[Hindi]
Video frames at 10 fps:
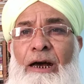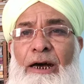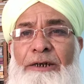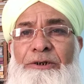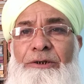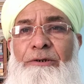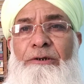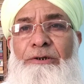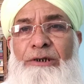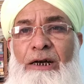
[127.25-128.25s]
हज
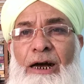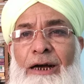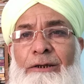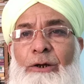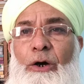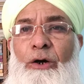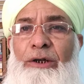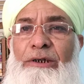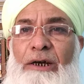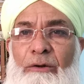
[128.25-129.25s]
ज़क़़त
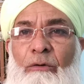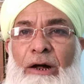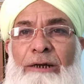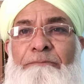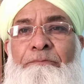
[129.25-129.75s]
और तकवा